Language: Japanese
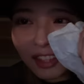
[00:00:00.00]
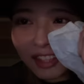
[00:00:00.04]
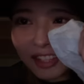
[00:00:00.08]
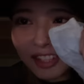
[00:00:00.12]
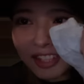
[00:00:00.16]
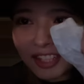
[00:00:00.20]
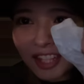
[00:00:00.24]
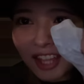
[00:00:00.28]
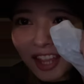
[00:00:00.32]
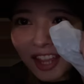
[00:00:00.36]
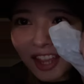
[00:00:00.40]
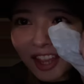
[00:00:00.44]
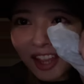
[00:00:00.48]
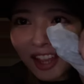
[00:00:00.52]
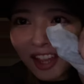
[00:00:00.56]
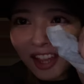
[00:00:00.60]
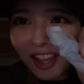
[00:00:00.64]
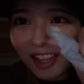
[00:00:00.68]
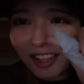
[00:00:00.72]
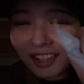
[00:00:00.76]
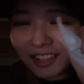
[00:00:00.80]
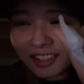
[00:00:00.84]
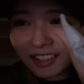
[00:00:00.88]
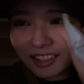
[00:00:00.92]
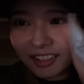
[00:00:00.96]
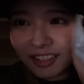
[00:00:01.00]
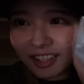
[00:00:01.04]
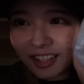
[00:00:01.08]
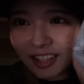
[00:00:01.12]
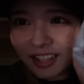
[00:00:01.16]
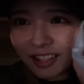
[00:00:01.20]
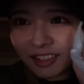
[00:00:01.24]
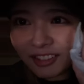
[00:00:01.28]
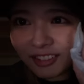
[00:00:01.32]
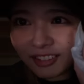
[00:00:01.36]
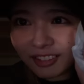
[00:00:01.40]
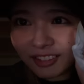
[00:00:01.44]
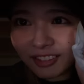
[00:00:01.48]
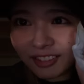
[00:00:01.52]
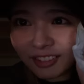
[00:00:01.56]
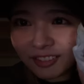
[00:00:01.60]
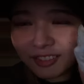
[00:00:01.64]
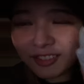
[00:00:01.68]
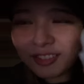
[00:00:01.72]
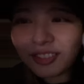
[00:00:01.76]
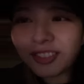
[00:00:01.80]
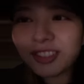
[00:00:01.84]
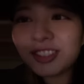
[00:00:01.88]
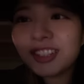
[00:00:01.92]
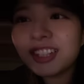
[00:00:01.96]
じゃーんカイロも
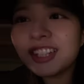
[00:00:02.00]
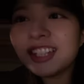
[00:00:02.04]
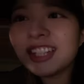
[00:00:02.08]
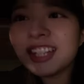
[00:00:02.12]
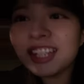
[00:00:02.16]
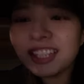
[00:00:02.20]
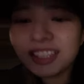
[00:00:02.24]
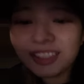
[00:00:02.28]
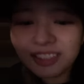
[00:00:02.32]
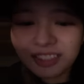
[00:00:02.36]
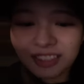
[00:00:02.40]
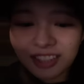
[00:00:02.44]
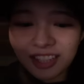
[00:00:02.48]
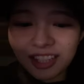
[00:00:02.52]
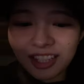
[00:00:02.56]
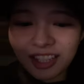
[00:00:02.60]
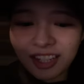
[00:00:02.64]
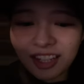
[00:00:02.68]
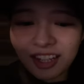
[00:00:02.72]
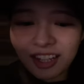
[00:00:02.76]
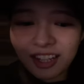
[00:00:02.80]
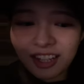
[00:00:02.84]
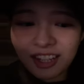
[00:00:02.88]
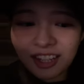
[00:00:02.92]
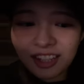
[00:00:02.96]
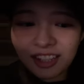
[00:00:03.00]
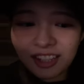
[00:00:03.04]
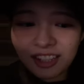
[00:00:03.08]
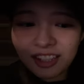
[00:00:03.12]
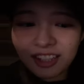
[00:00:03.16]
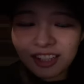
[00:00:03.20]
うこれないと手が